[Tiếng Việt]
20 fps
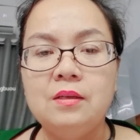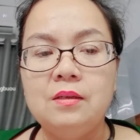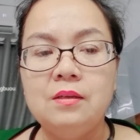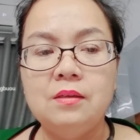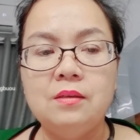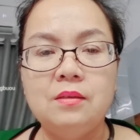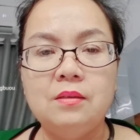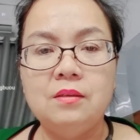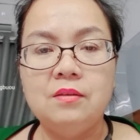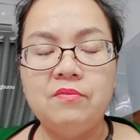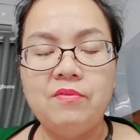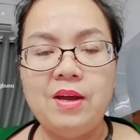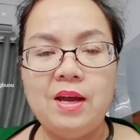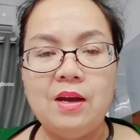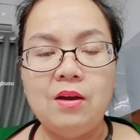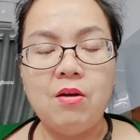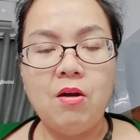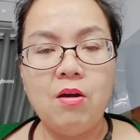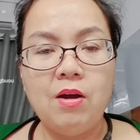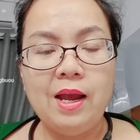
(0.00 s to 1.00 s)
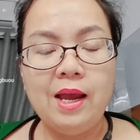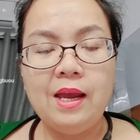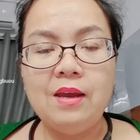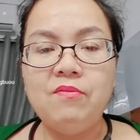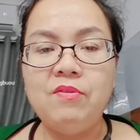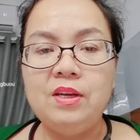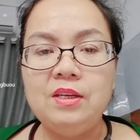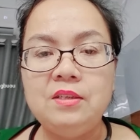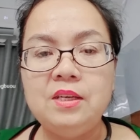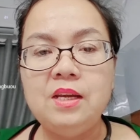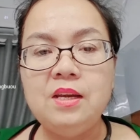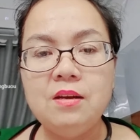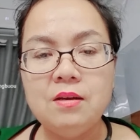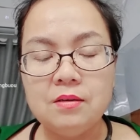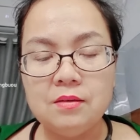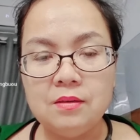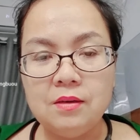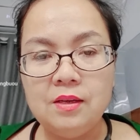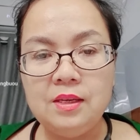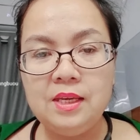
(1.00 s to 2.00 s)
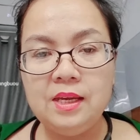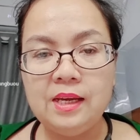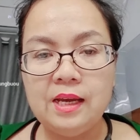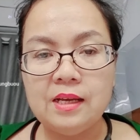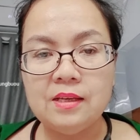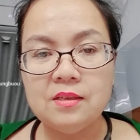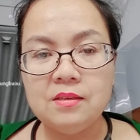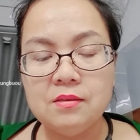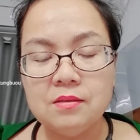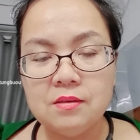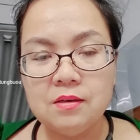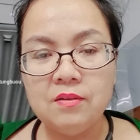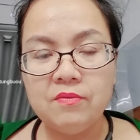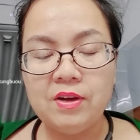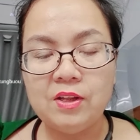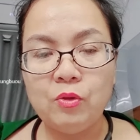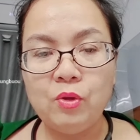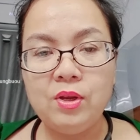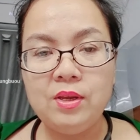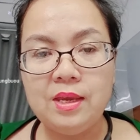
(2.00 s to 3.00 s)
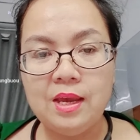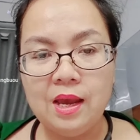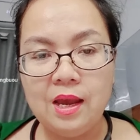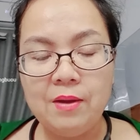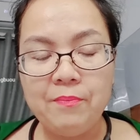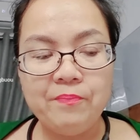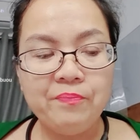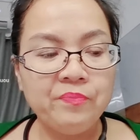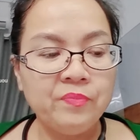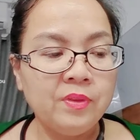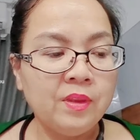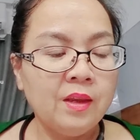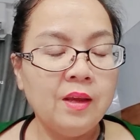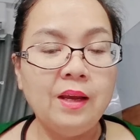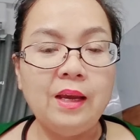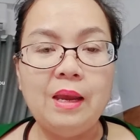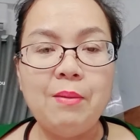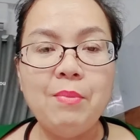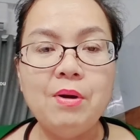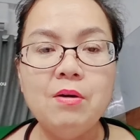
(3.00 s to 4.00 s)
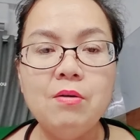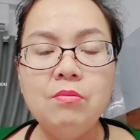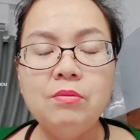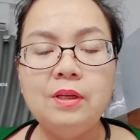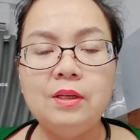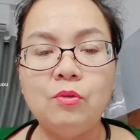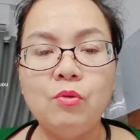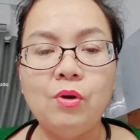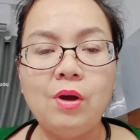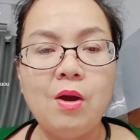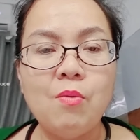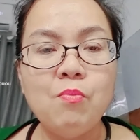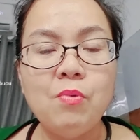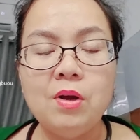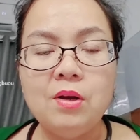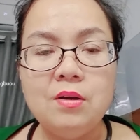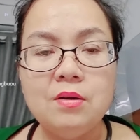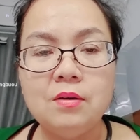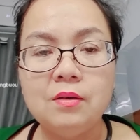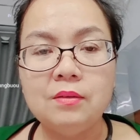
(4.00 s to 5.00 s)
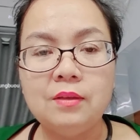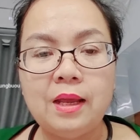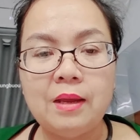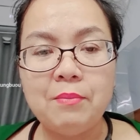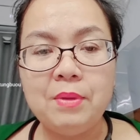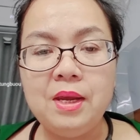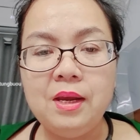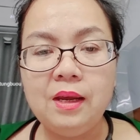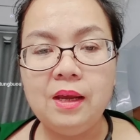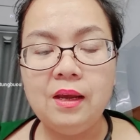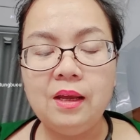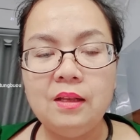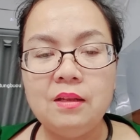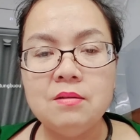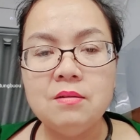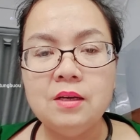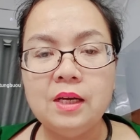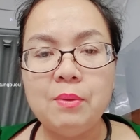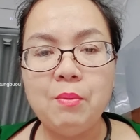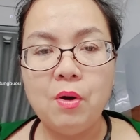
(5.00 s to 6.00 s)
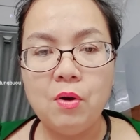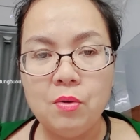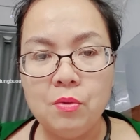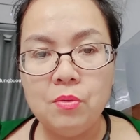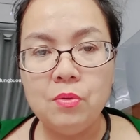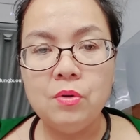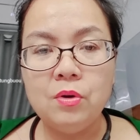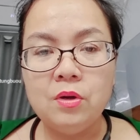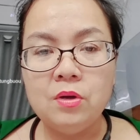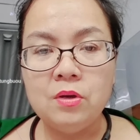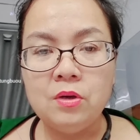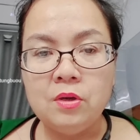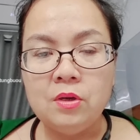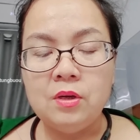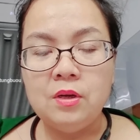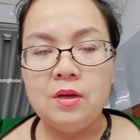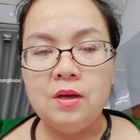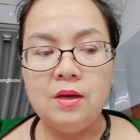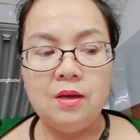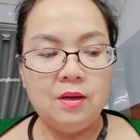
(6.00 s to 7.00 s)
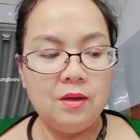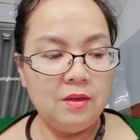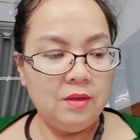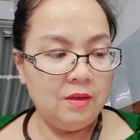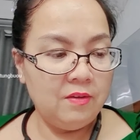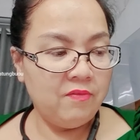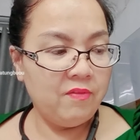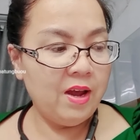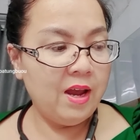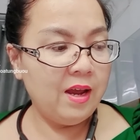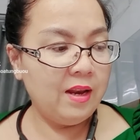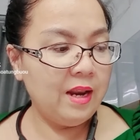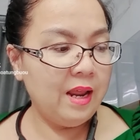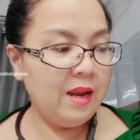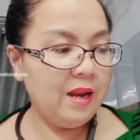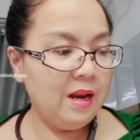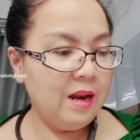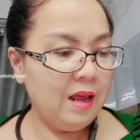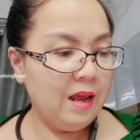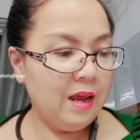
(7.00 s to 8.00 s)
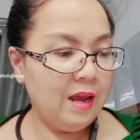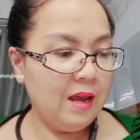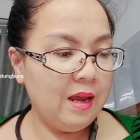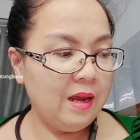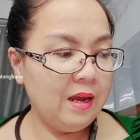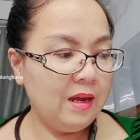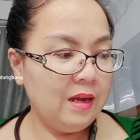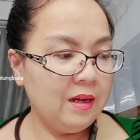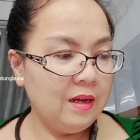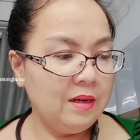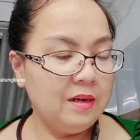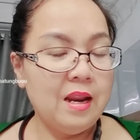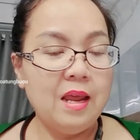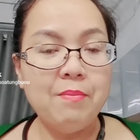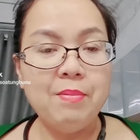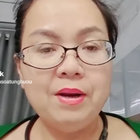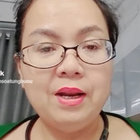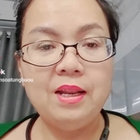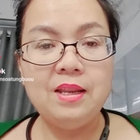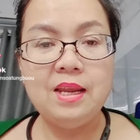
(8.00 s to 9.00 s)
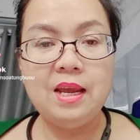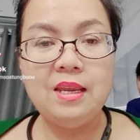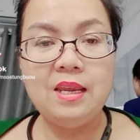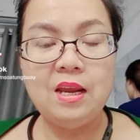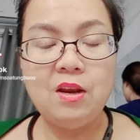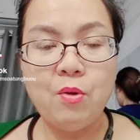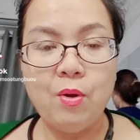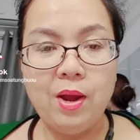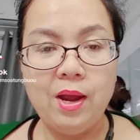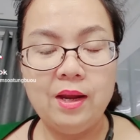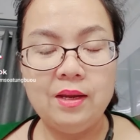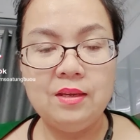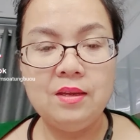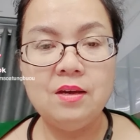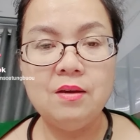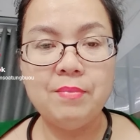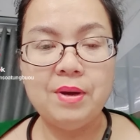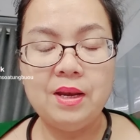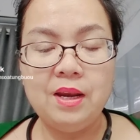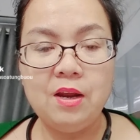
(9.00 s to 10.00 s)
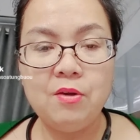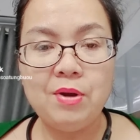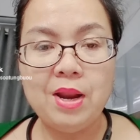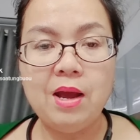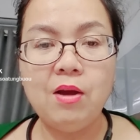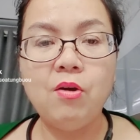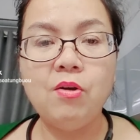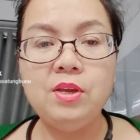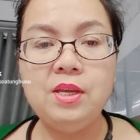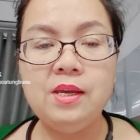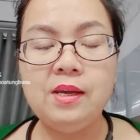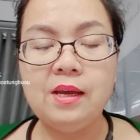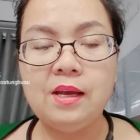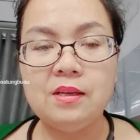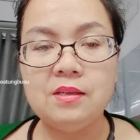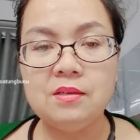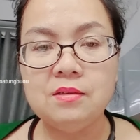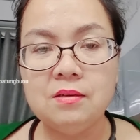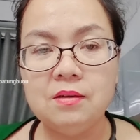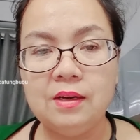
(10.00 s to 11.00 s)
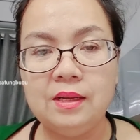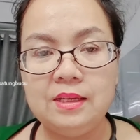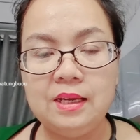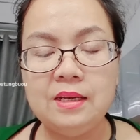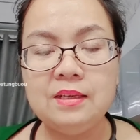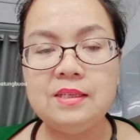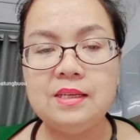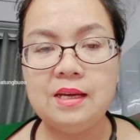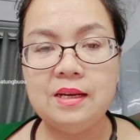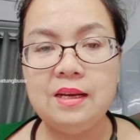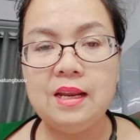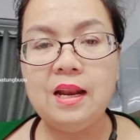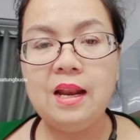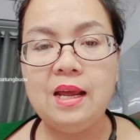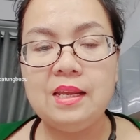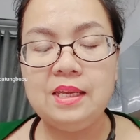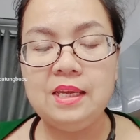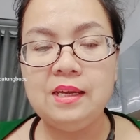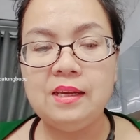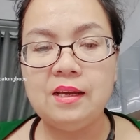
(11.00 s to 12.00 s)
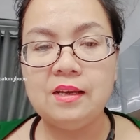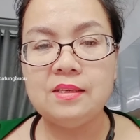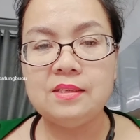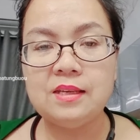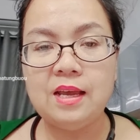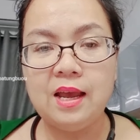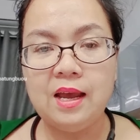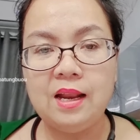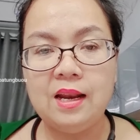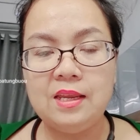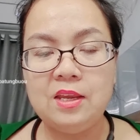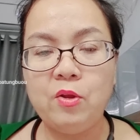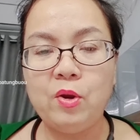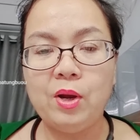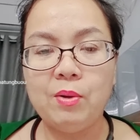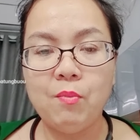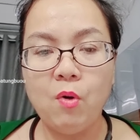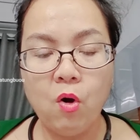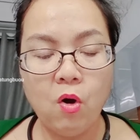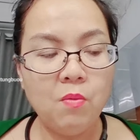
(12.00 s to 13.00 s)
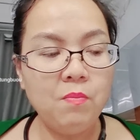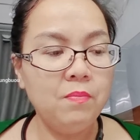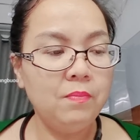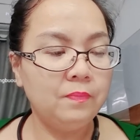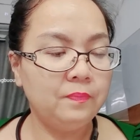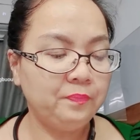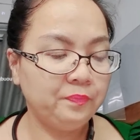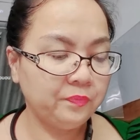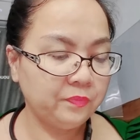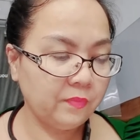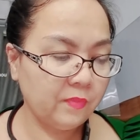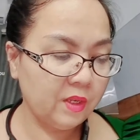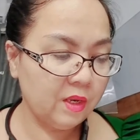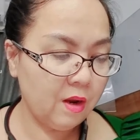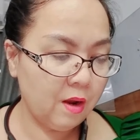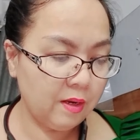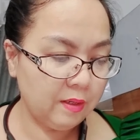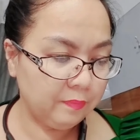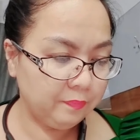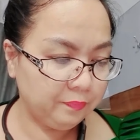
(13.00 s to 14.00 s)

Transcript: Ờ, và còn hai vị trí nữa di căn xương và tuyến giáp cái bướu thì tôi không có được biết cái kích thước cái bướu và đây là để mà đánh giá giai đoạn nhưng mà nếu đã có di căn xương thì chắc chắn đã là di căn xa là giai đoạn 4 rồi